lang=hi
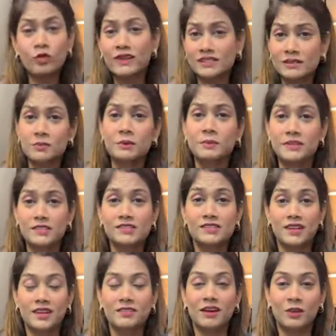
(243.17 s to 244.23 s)
हम तो वैसे भी पीछे
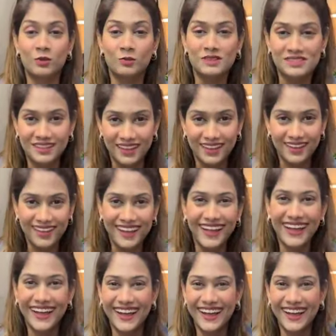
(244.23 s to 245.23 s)
चलने वालों में से हैं